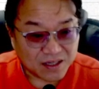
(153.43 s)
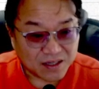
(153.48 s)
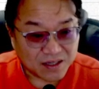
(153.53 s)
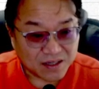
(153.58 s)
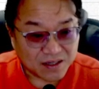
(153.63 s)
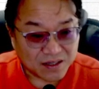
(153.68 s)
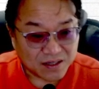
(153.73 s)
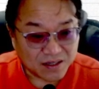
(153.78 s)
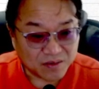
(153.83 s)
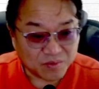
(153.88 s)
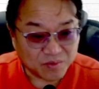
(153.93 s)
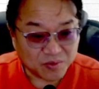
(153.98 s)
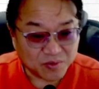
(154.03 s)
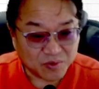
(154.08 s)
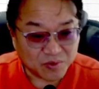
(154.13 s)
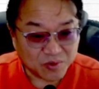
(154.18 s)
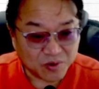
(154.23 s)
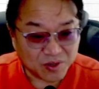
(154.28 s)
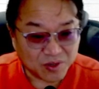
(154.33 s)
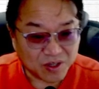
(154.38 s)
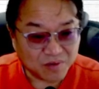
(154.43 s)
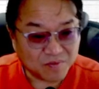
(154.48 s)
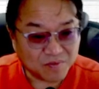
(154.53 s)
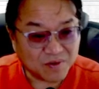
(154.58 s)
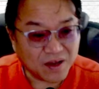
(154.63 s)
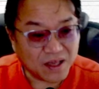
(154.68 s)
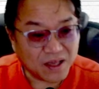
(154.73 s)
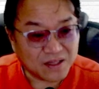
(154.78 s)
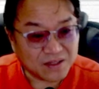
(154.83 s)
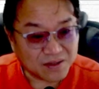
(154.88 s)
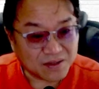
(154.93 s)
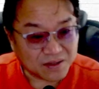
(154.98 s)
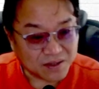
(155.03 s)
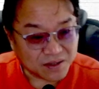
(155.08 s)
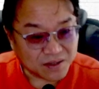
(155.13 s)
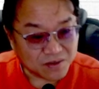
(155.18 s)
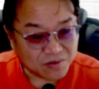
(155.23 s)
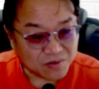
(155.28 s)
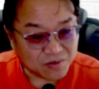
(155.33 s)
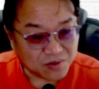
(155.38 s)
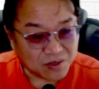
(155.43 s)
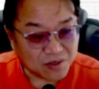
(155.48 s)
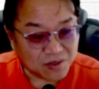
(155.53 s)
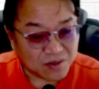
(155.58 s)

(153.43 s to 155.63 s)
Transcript: 이런 부분도 인플레이션 이런 우려